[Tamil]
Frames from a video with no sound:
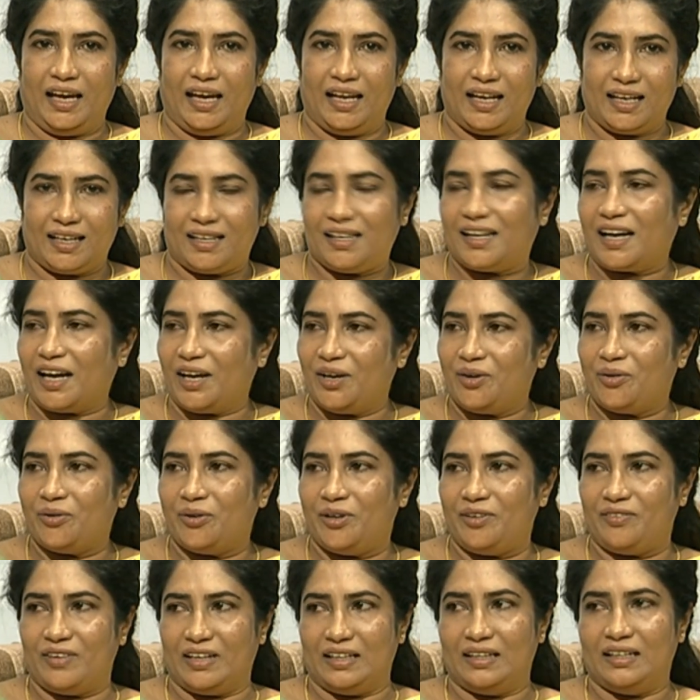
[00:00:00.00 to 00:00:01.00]
எனக்கு
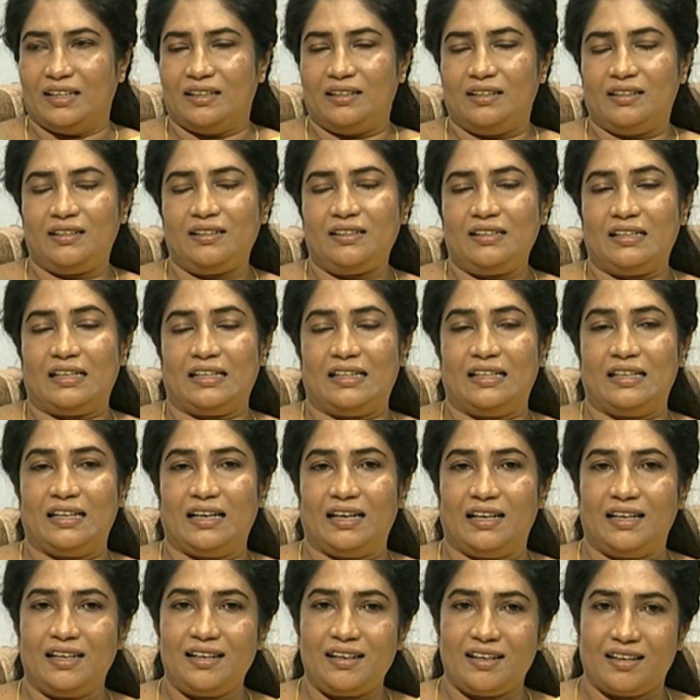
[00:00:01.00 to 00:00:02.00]
கைகூடி வந்தது
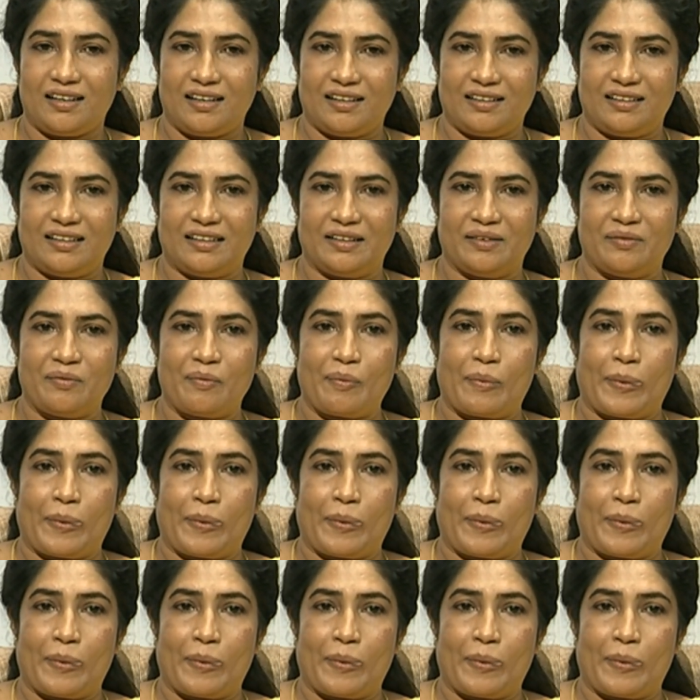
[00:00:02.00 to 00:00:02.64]
அதனால் நான் அதை